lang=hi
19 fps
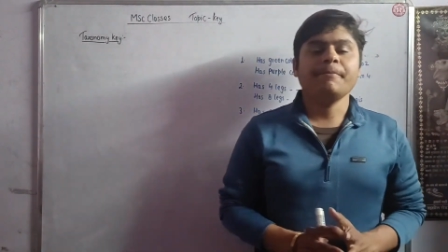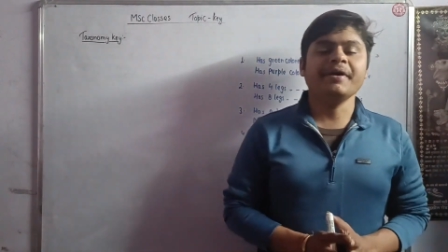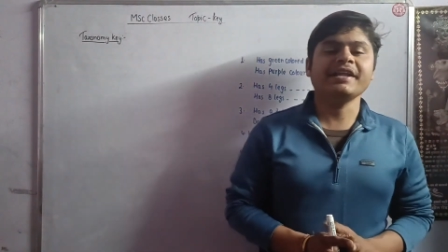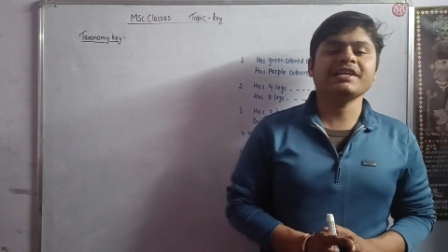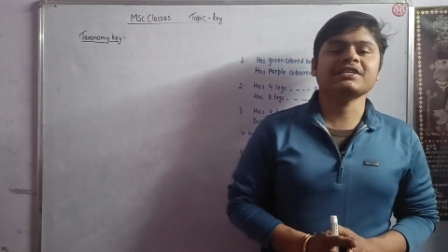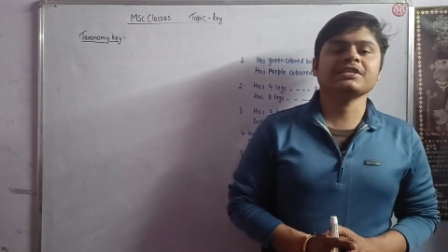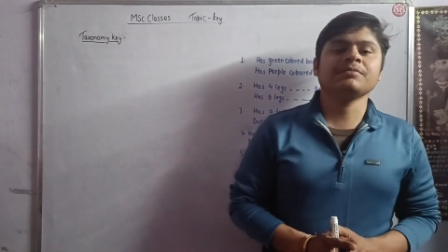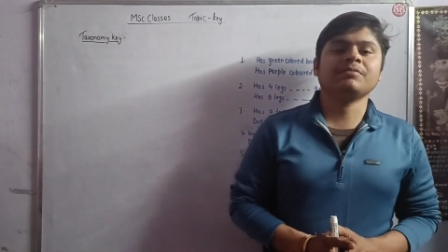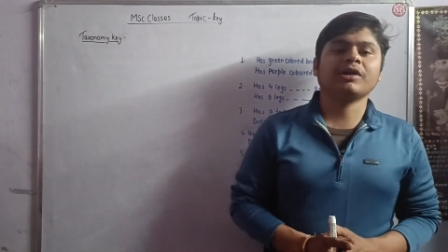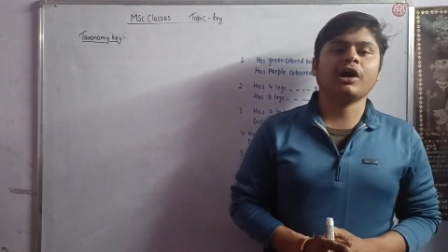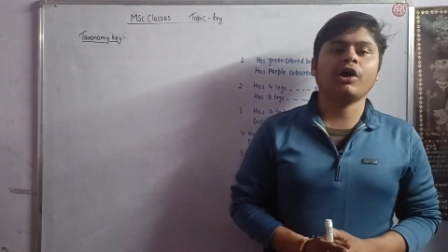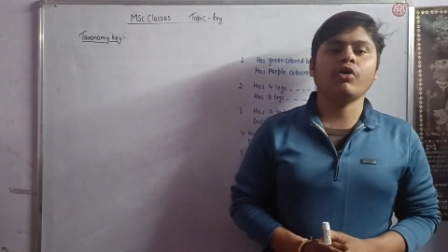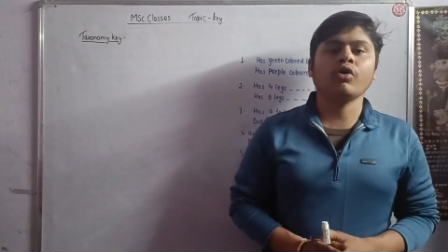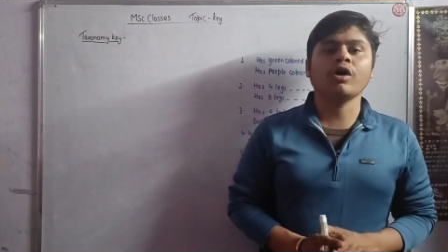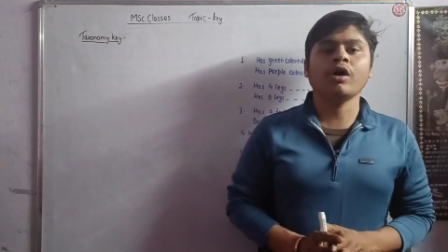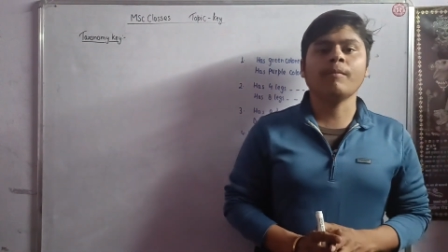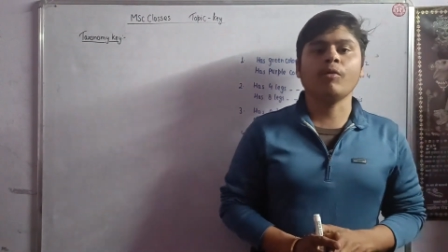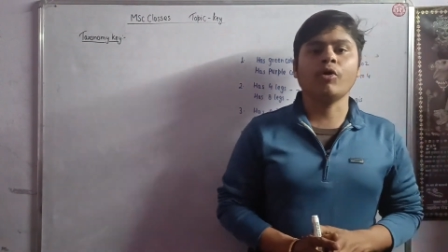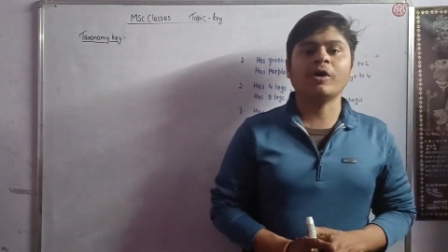मेरे से बड़ा
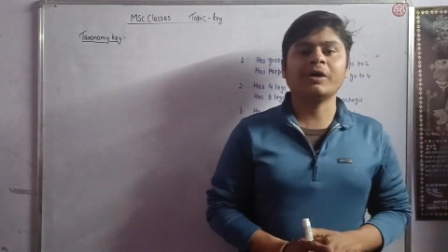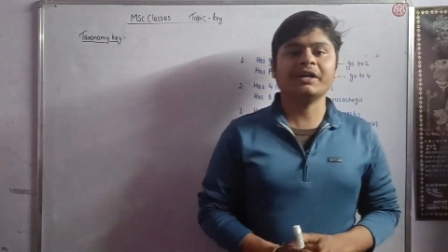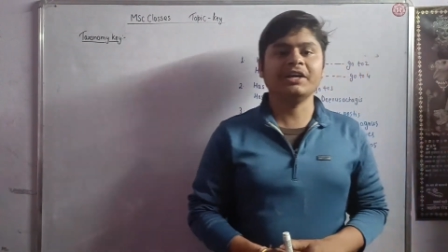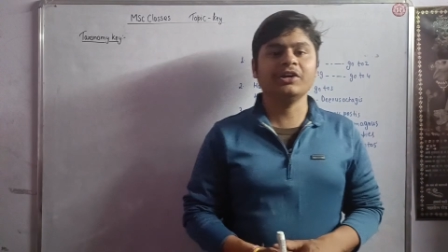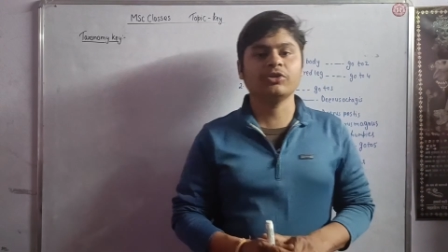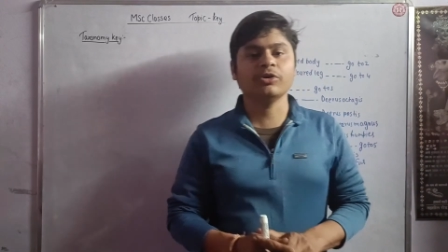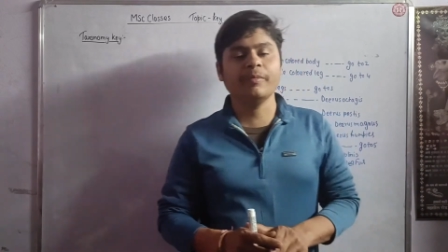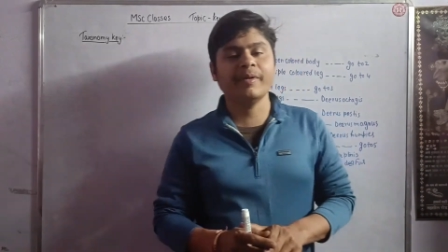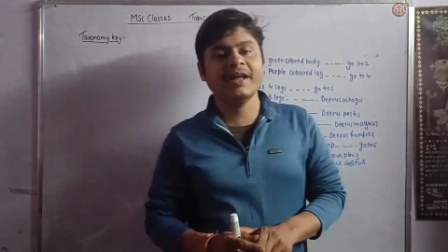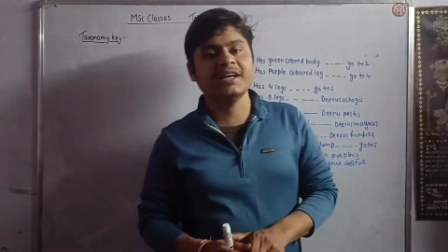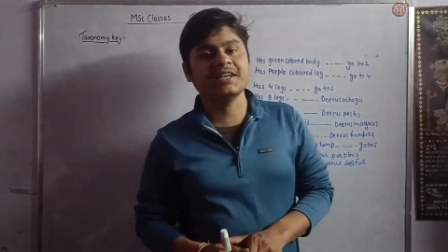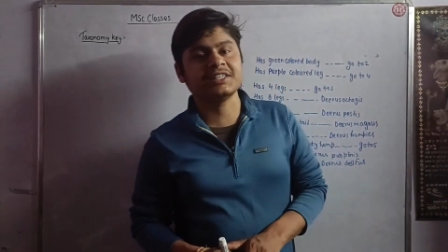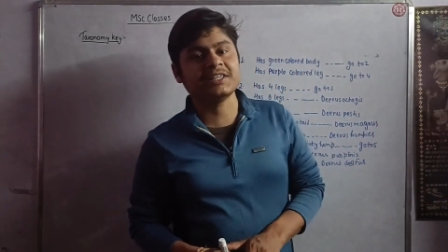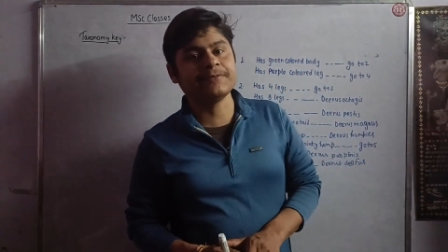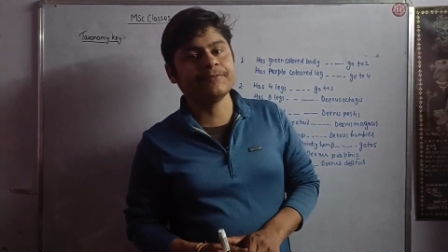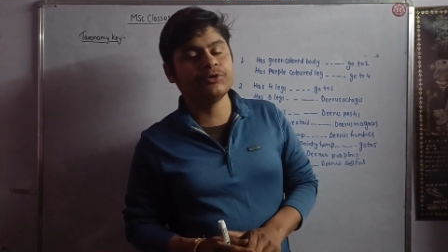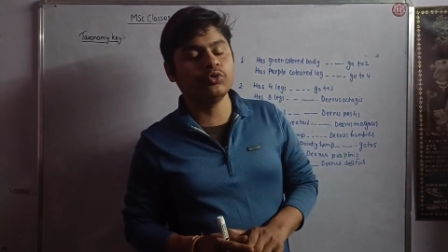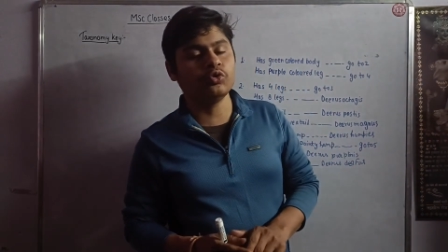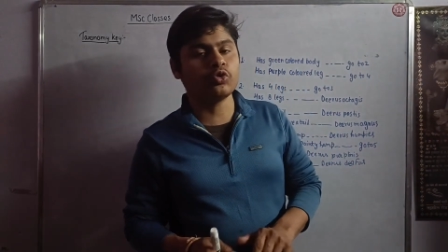होगा बॉटनी तो मैंने
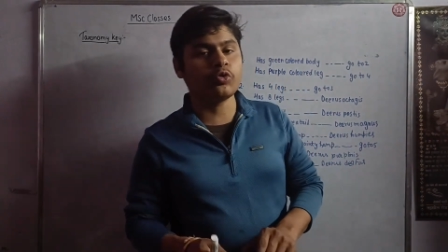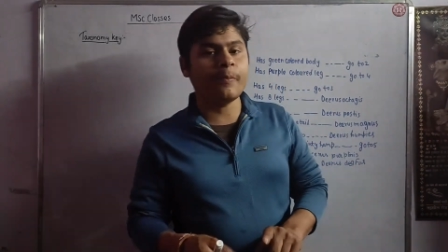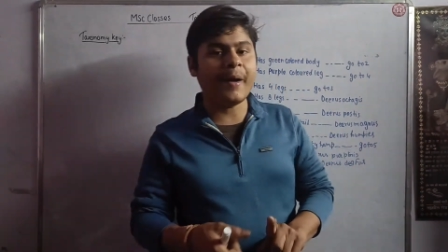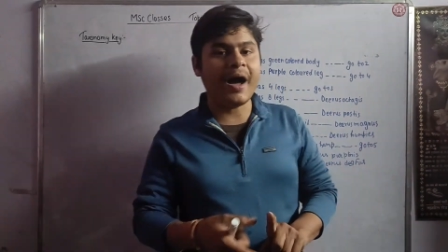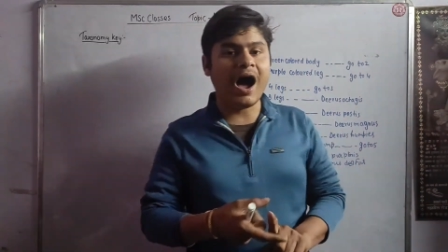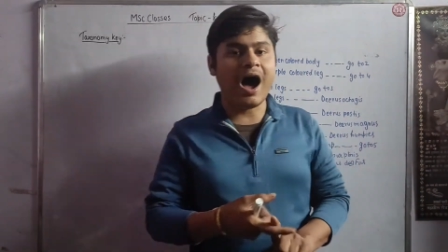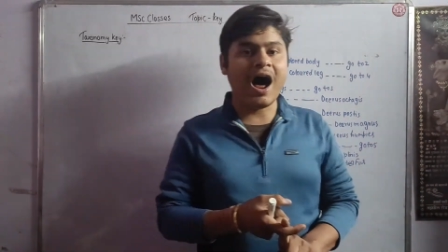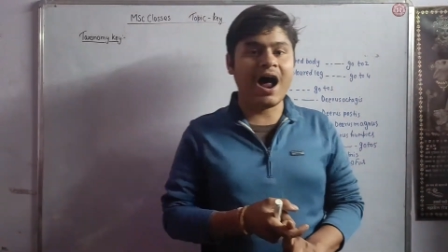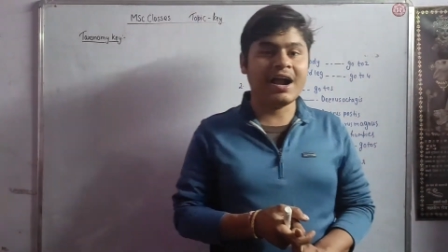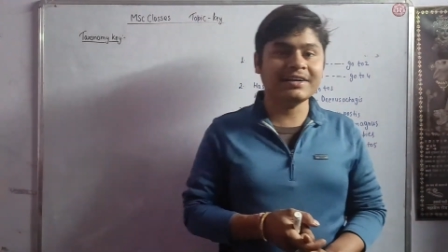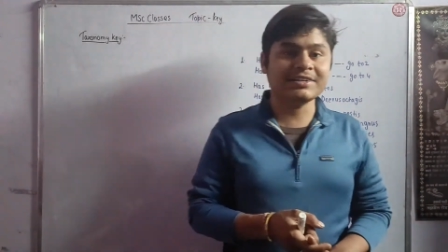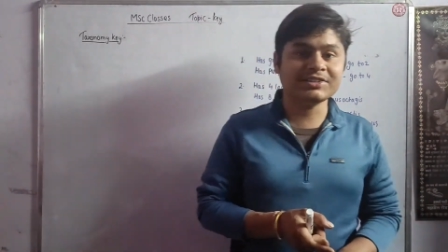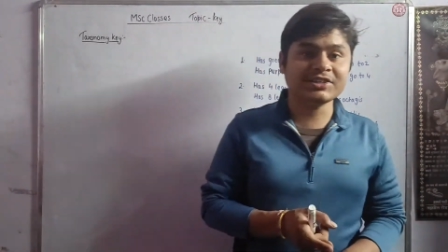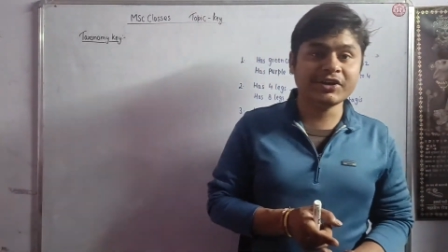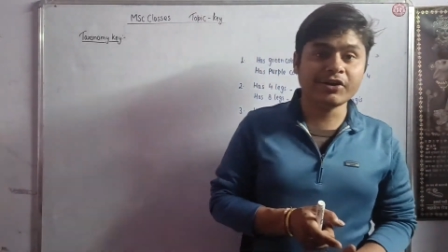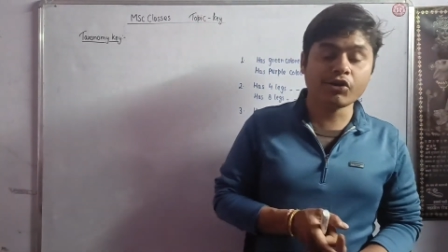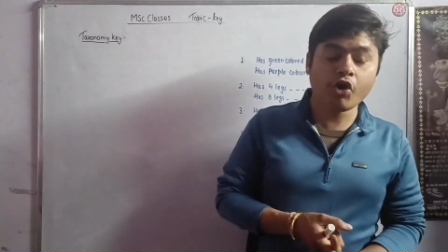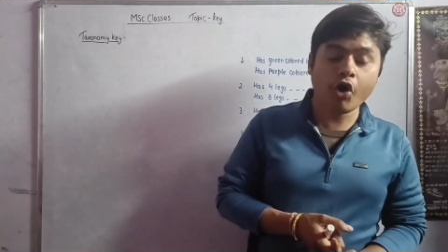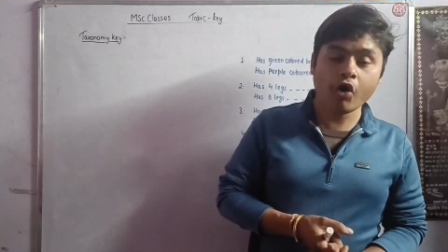सिर्फ यूट्यूब में आठ
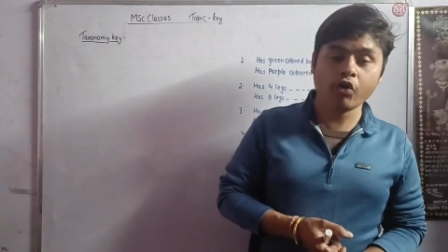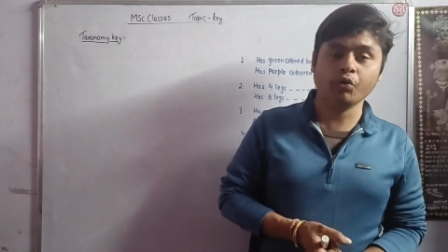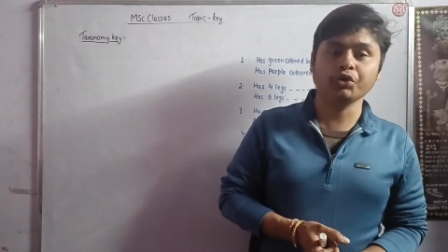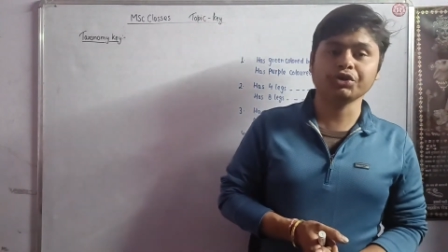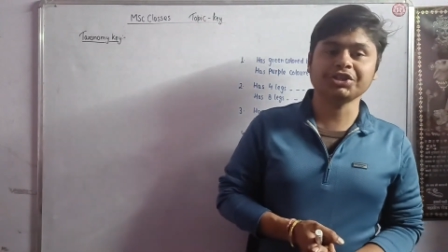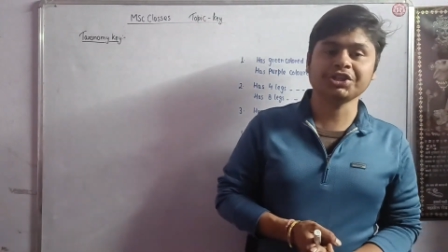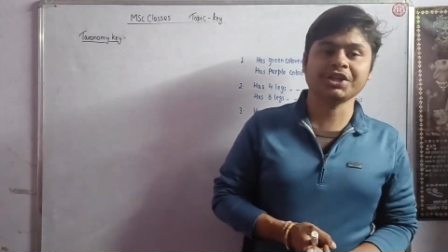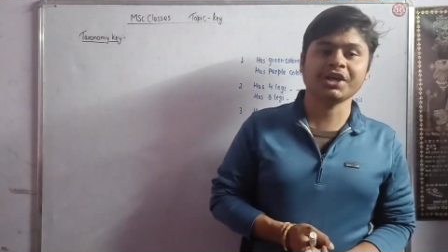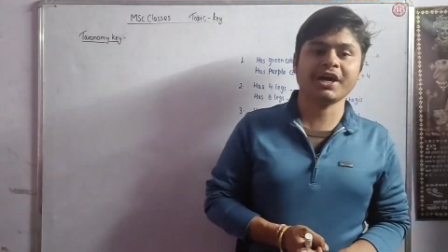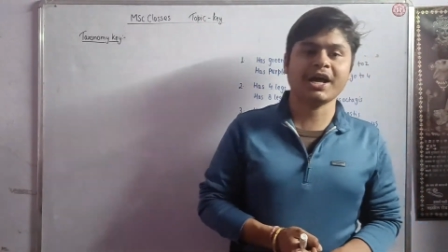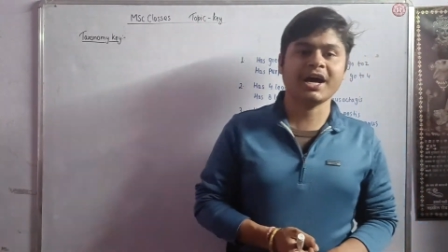से नौ क्वेश्चन